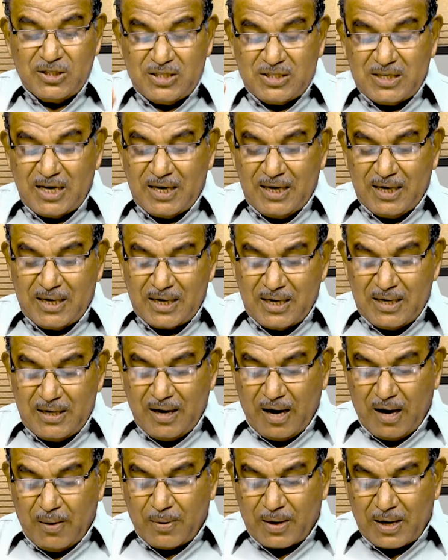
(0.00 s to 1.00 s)
ஜனங்கள்
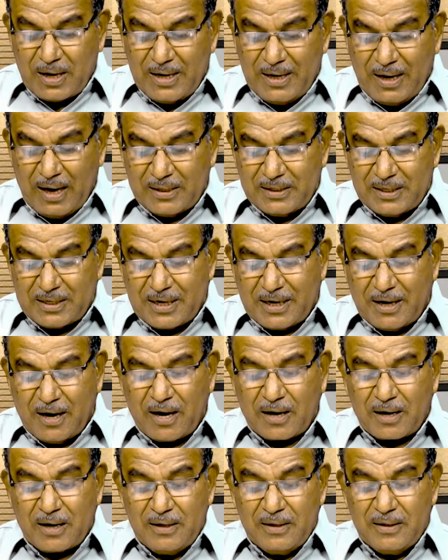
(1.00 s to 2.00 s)
அவர்களை
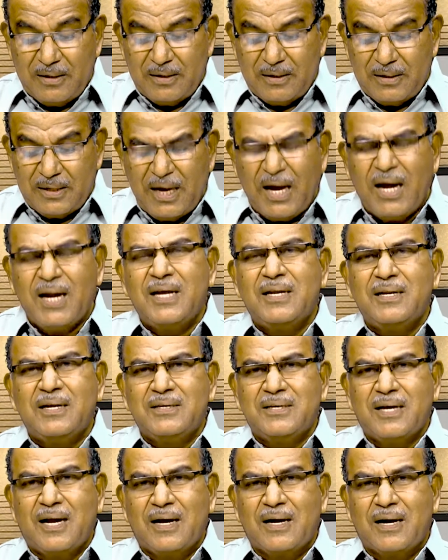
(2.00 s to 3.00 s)
அதட்டினார்கள் யார் இந்த
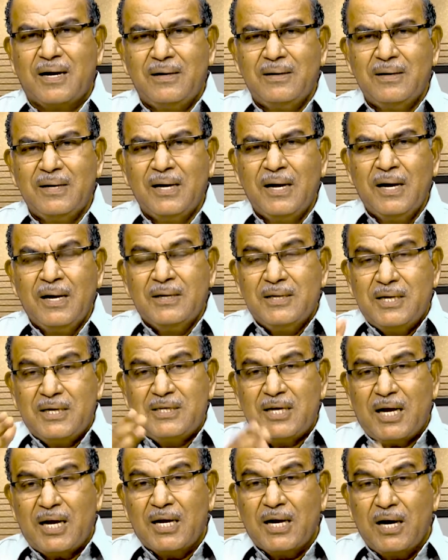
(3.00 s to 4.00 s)
ஜனங்கள் இந்த
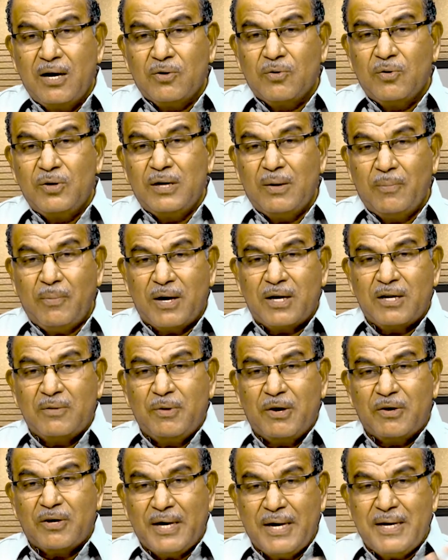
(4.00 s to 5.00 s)
ஜனங்களுக்கும் இந்த
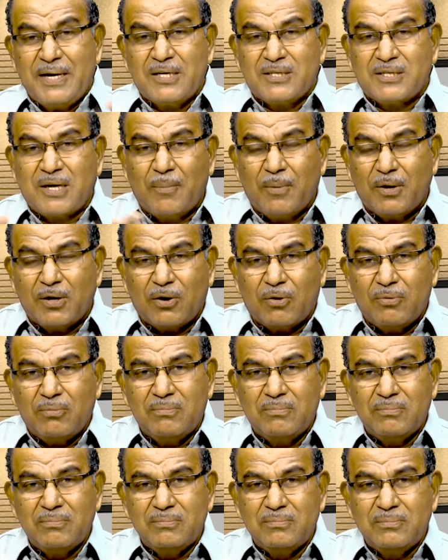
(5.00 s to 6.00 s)
பர்திபைக்கும் என்ன சம்பந்தம்
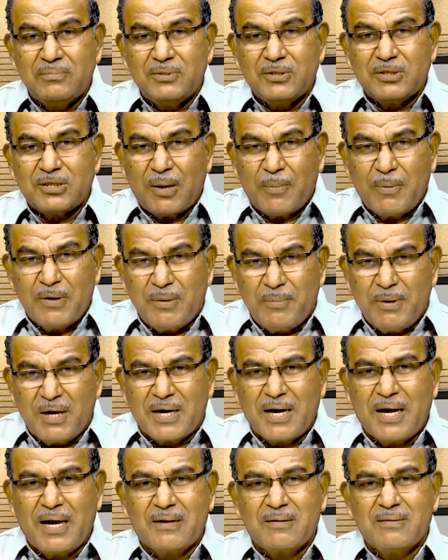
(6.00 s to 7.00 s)
சம்பந்தமே
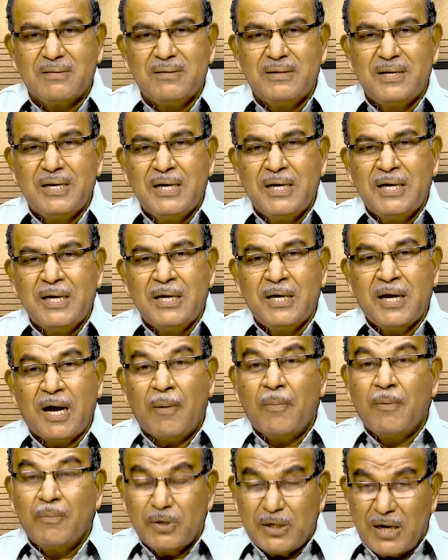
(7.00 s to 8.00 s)
கிடையாது
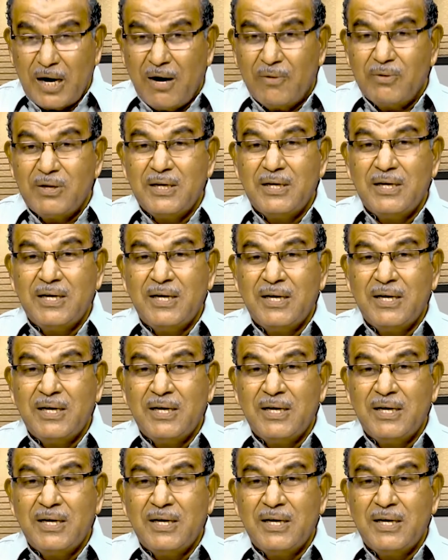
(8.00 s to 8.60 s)
அப்போ முதலாவது